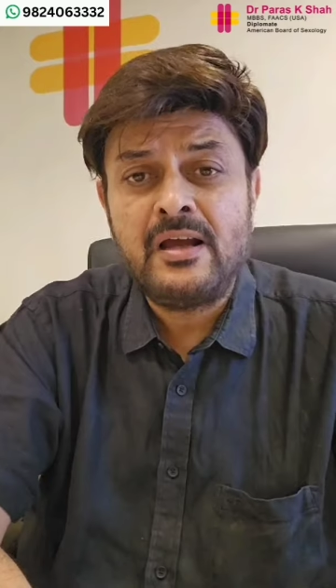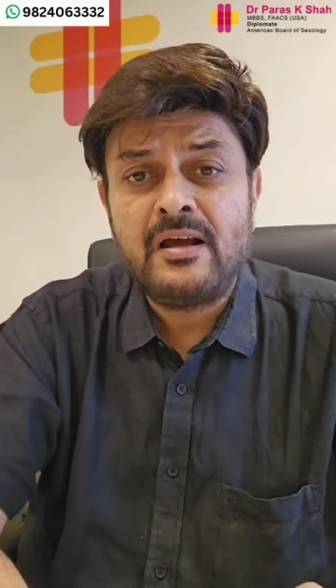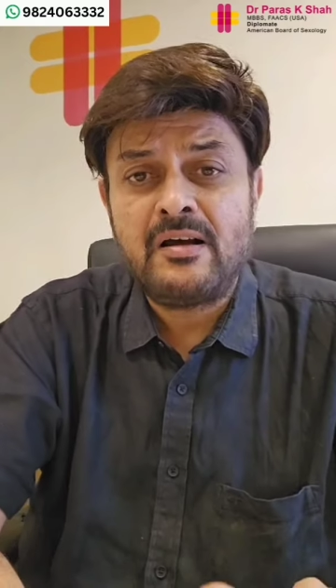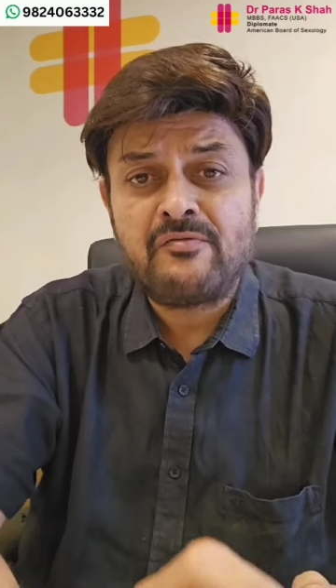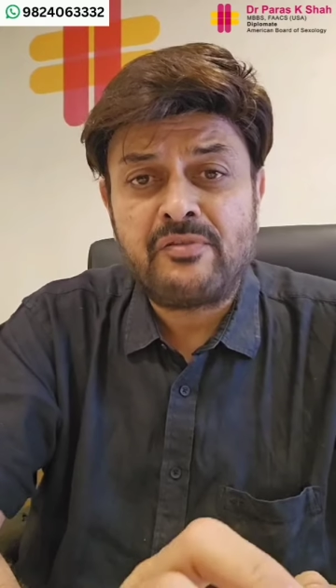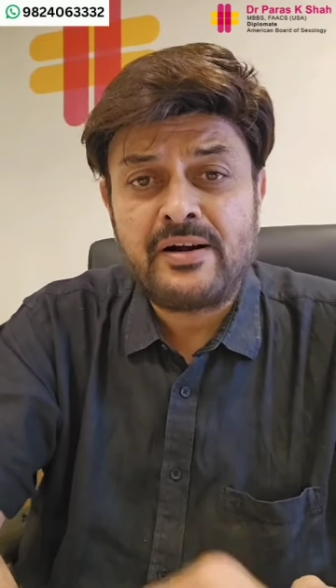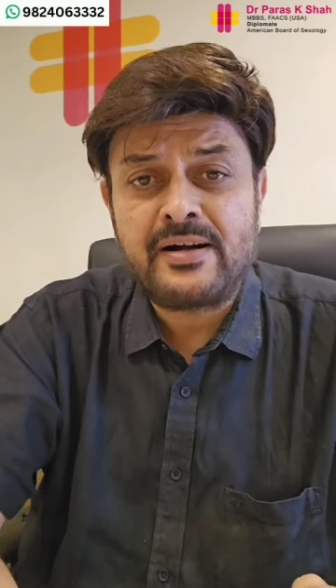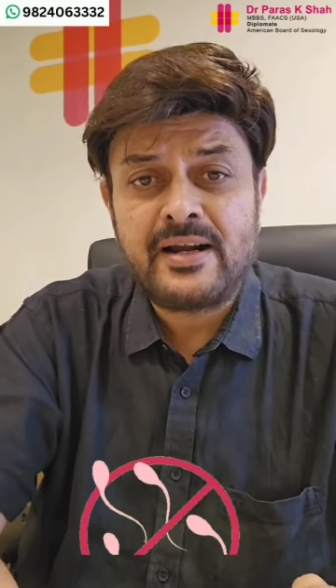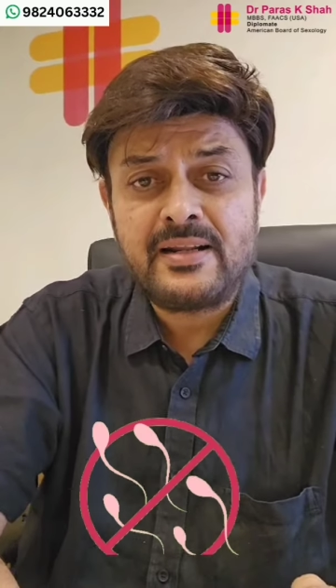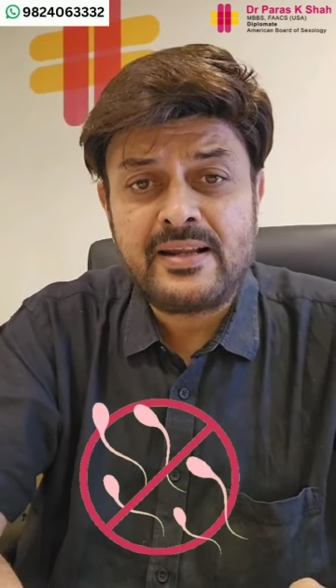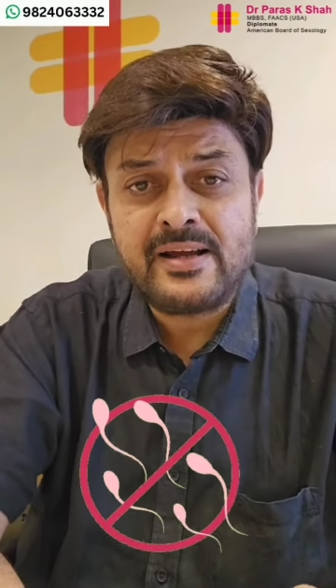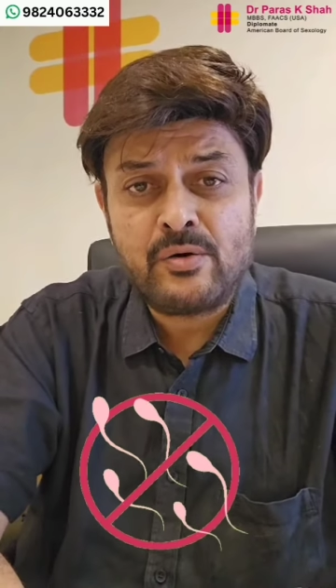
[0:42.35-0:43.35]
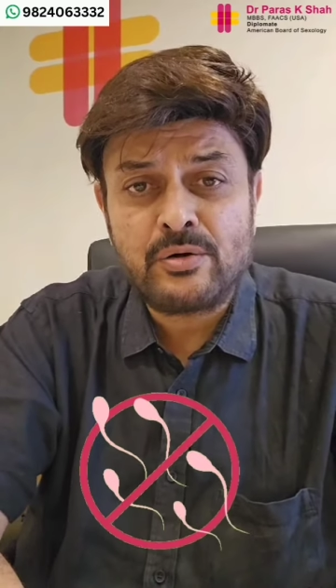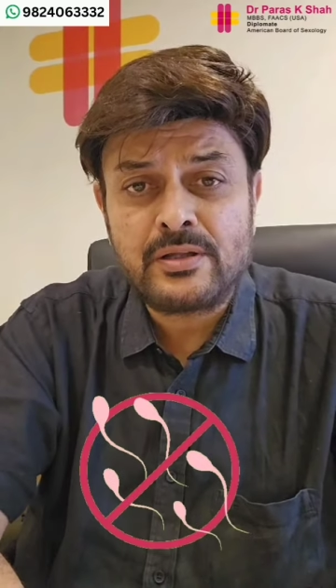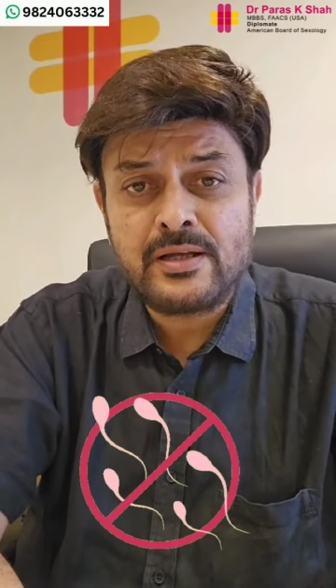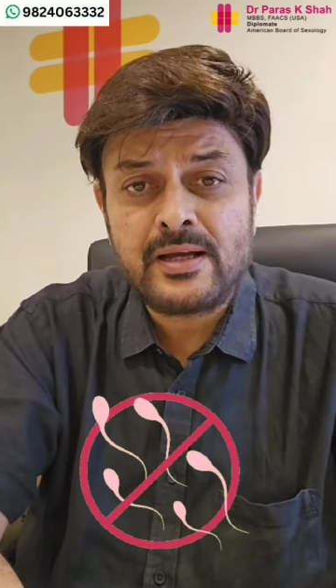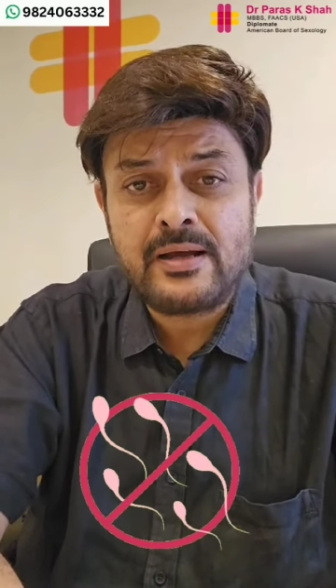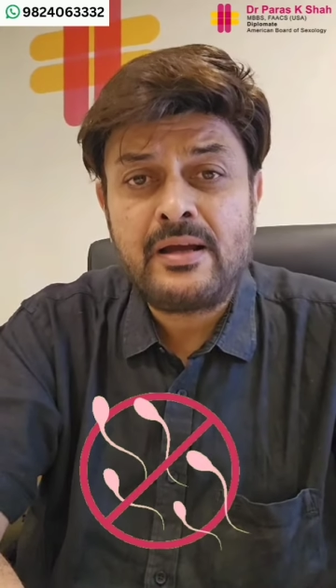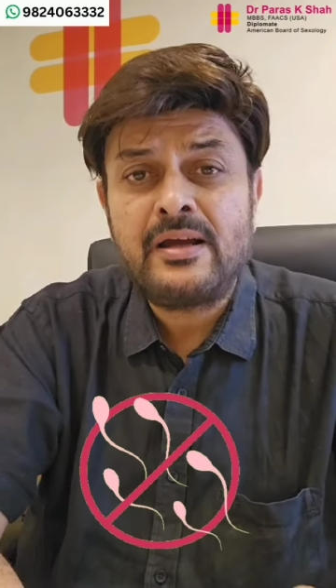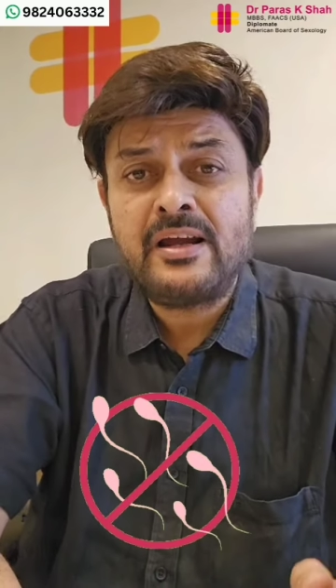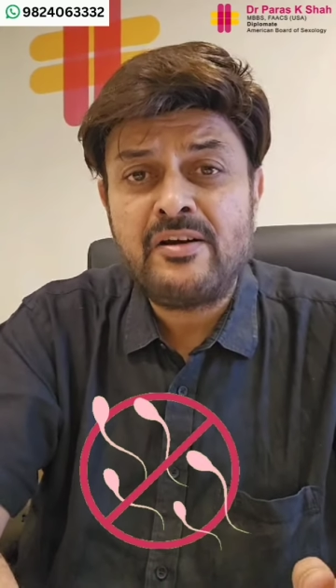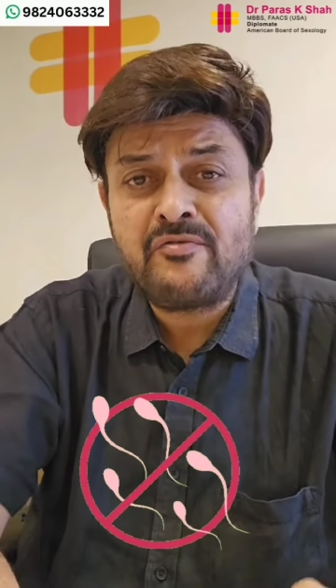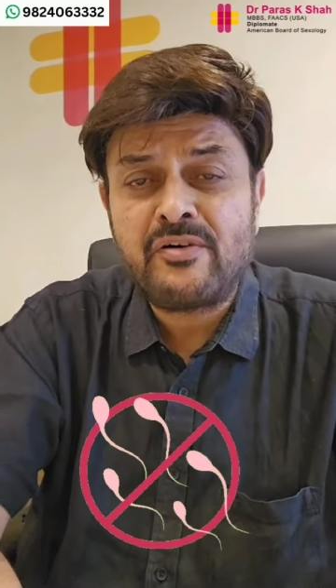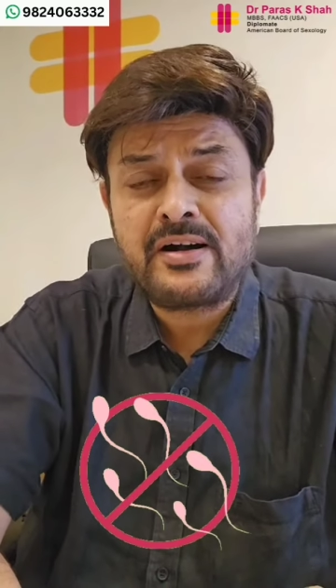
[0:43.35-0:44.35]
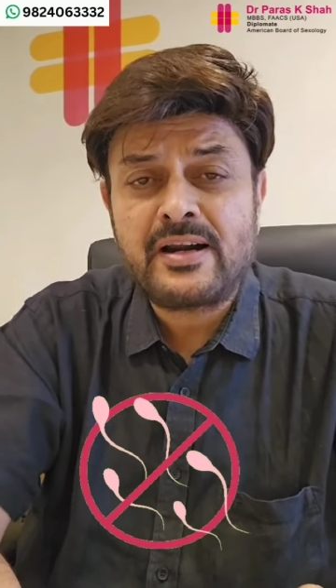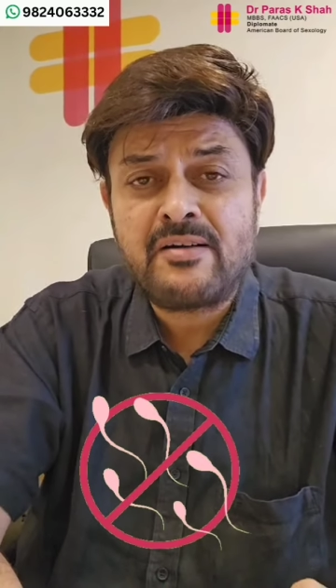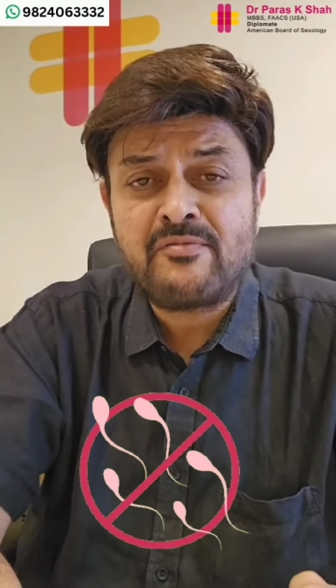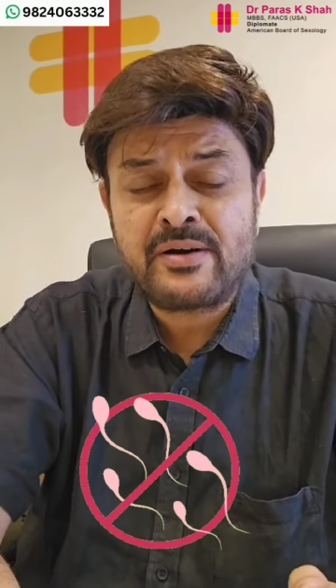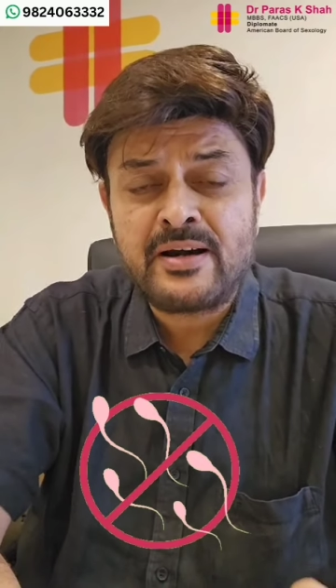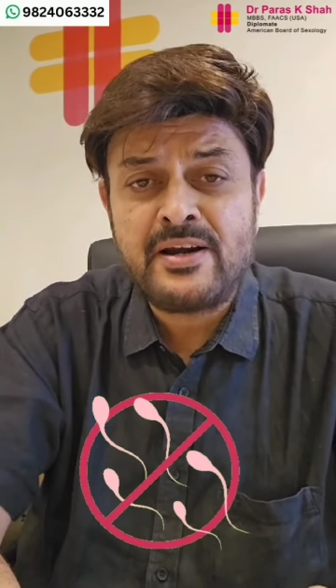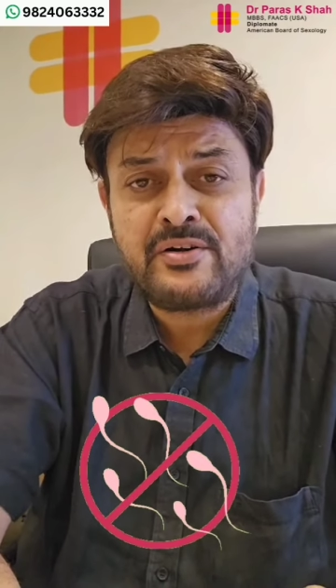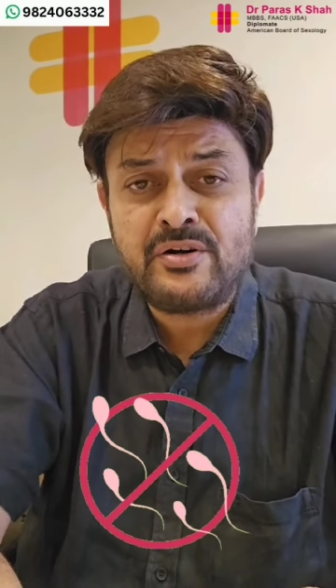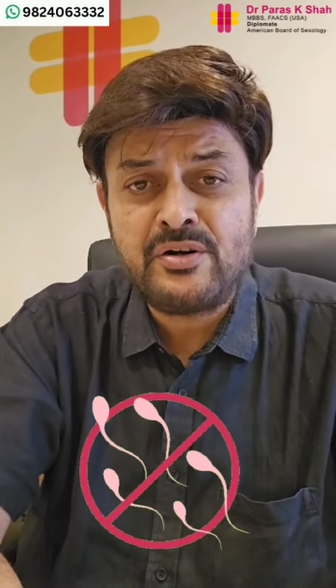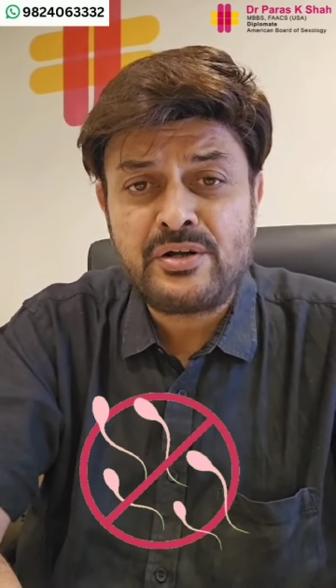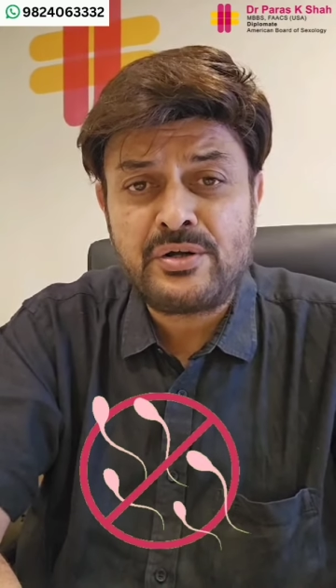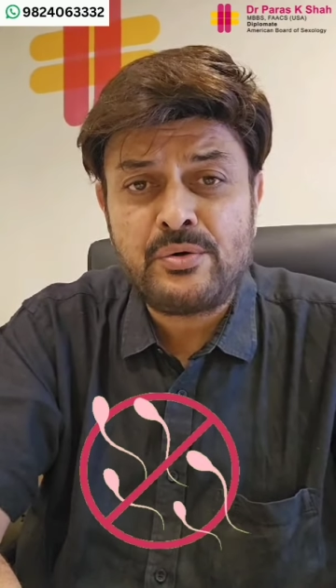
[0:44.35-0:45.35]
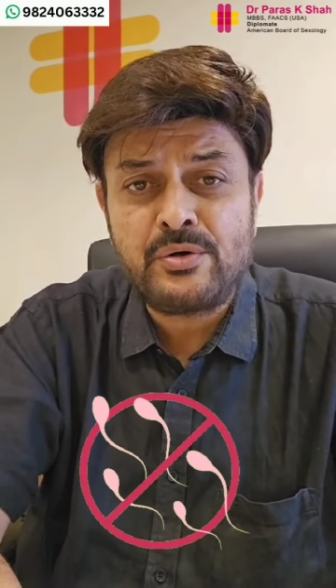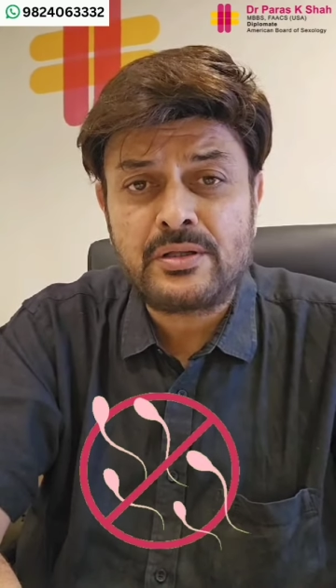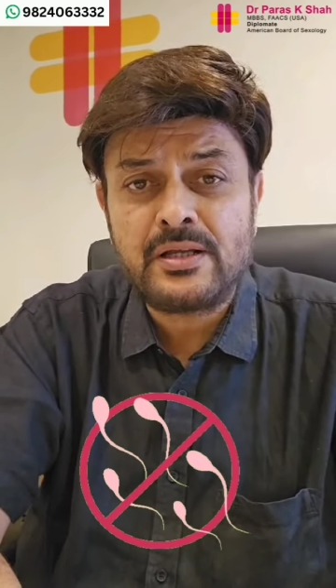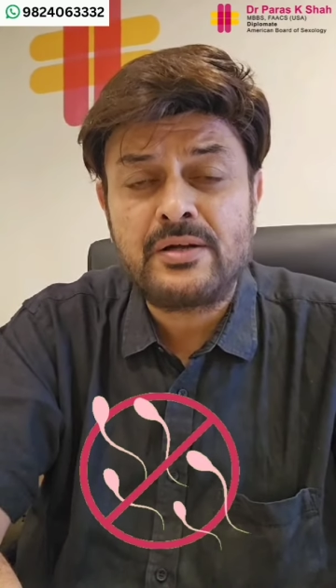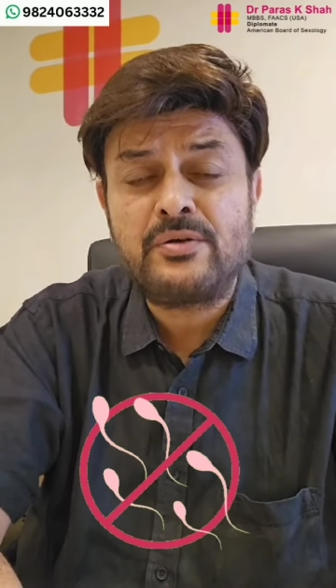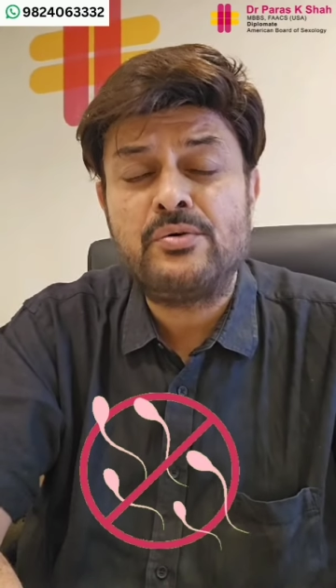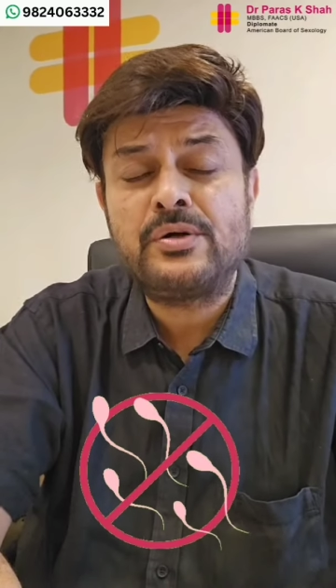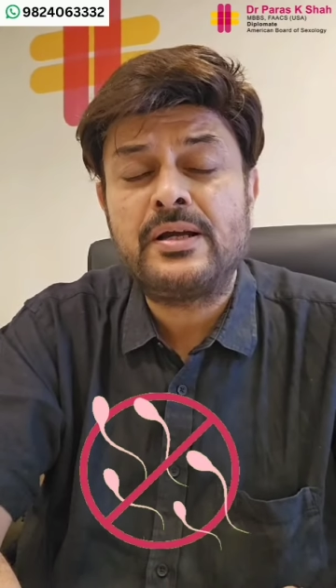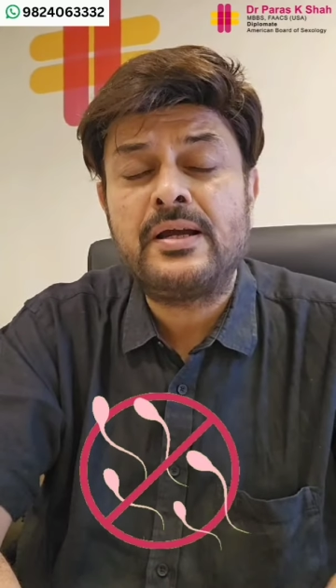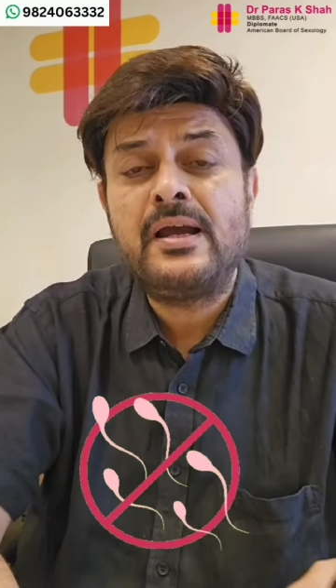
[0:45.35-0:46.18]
फर्टाइल डे होते हैं इन फर्टाइल रिलेटिवली क्यों होते हैं क्योंकि